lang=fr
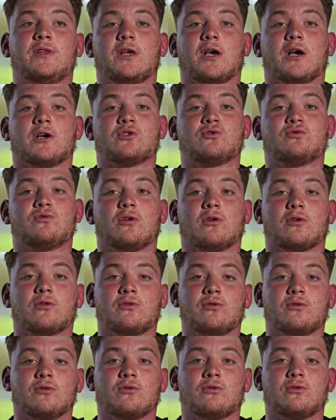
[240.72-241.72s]
dire un
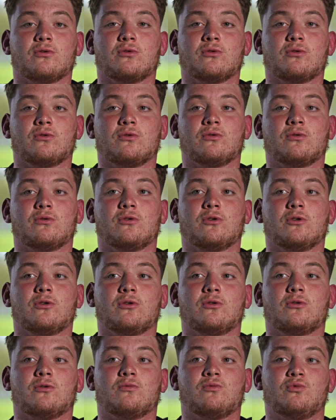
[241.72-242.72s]
joueur que,
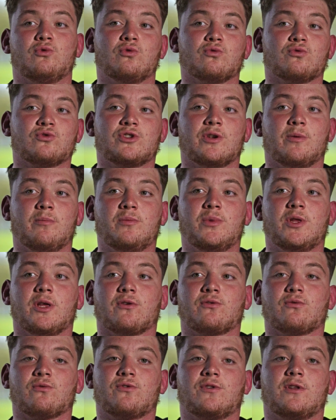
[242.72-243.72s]
dont j'aime
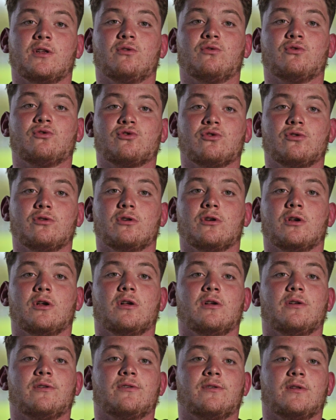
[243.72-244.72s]
bien son style de jeu.
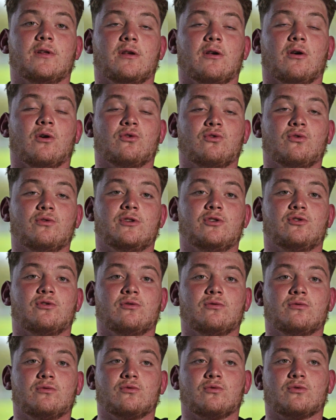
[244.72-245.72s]
C'est Anthony
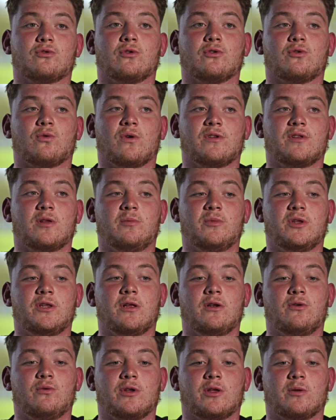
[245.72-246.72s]
Gelon, donc troisième
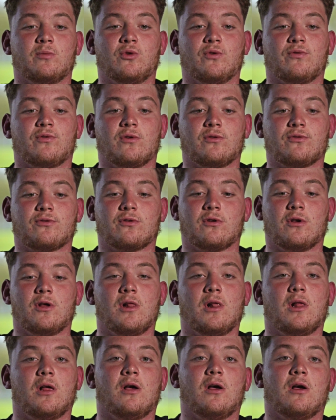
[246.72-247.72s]
miniel de l'équipe de France
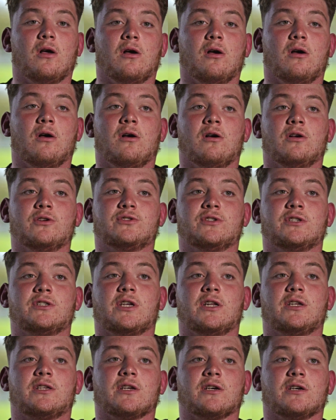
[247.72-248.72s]
c'est
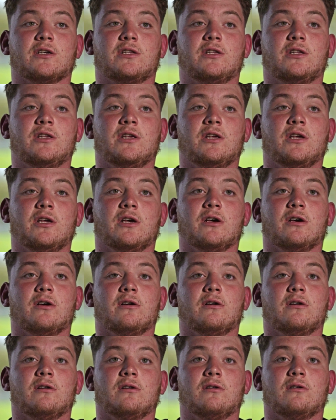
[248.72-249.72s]
euh, quelqu'un qui est
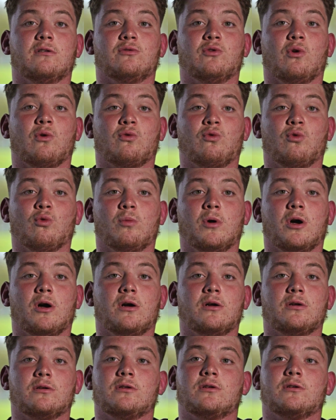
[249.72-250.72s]
euh, dans le
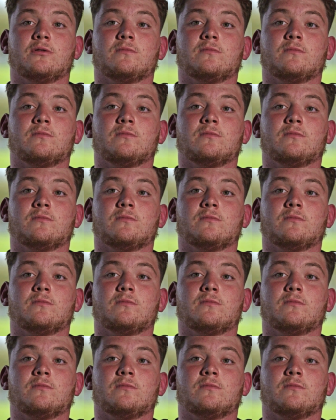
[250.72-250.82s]
combat,